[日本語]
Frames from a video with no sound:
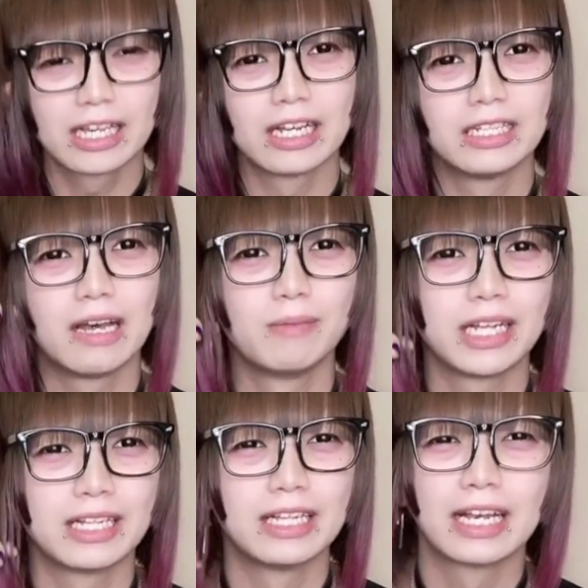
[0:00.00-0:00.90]
んかなみ
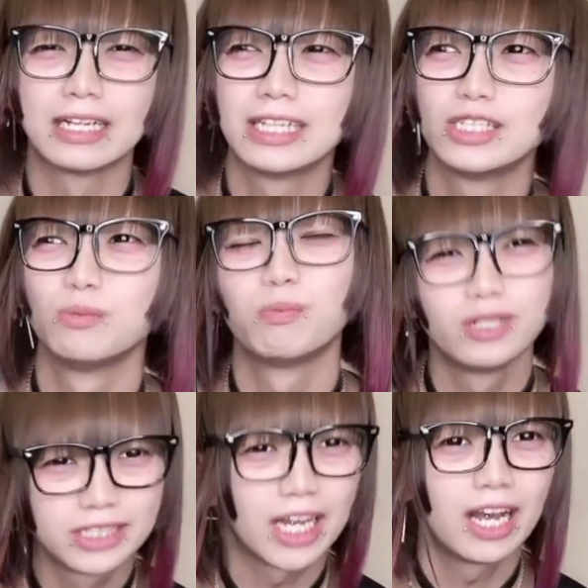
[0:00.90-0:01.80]
たいな、なんか鉄っぽ
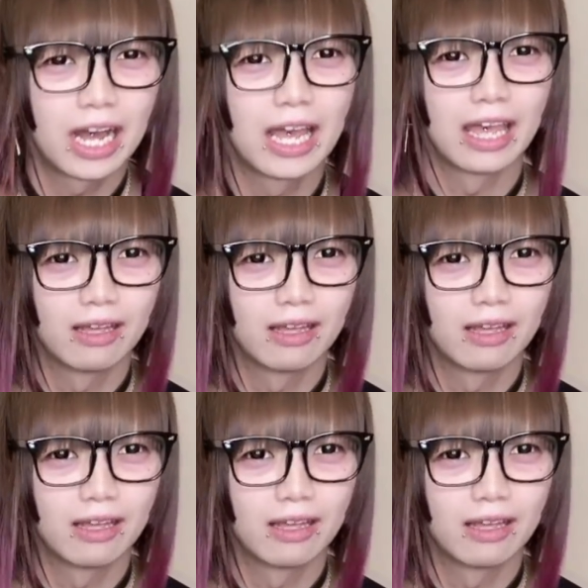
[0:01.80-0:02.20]
いじゃん亜鉛